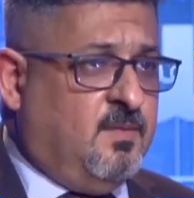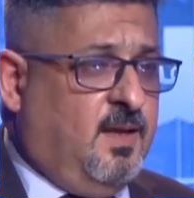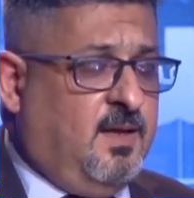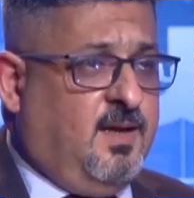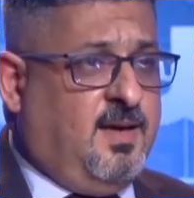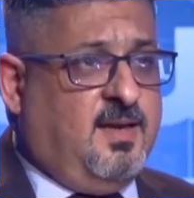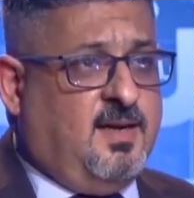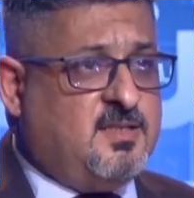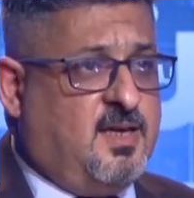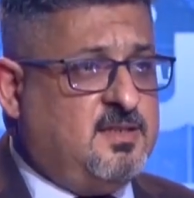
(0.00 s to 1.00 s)
آه،
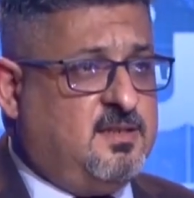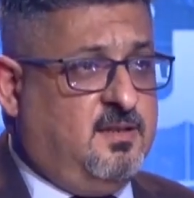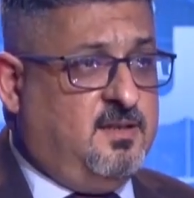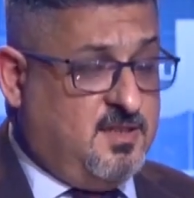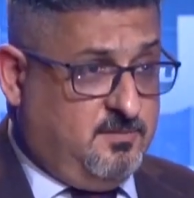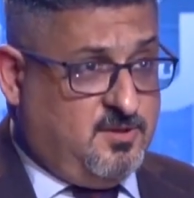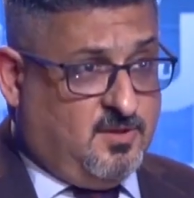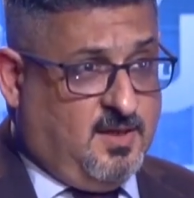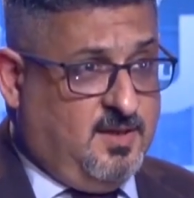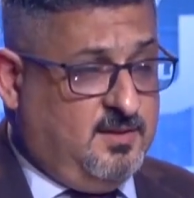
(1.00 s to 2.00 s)
على اساس النسب
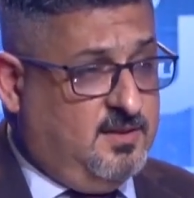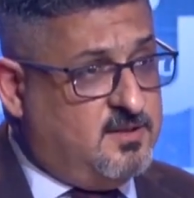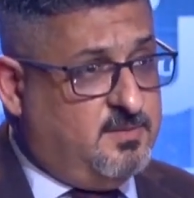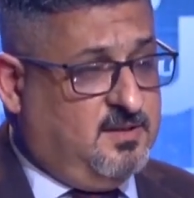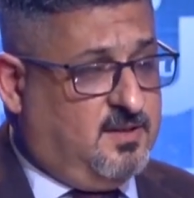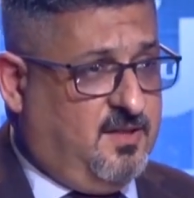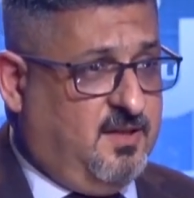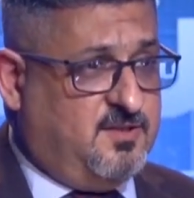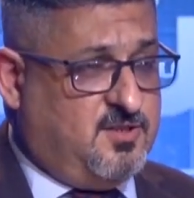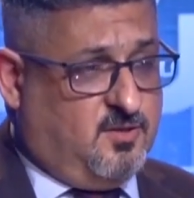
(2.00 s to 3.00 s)
السكانيه، نسبه
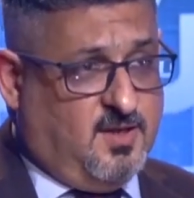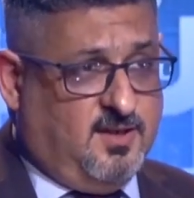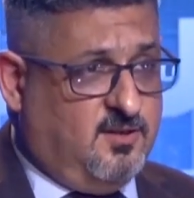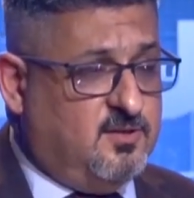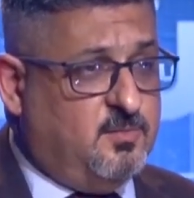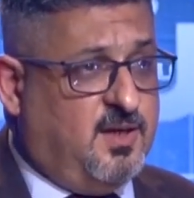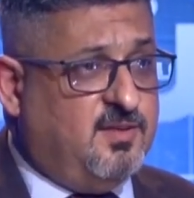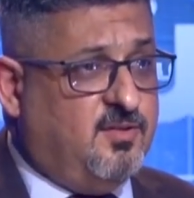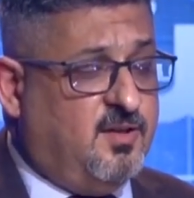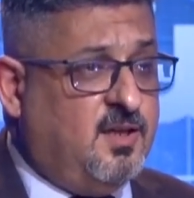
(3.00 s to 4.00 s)
الكثافه السكانيه لكل
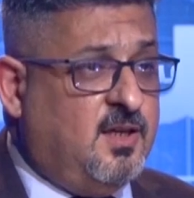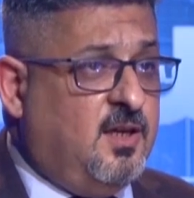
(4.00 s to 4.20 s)
محافظه،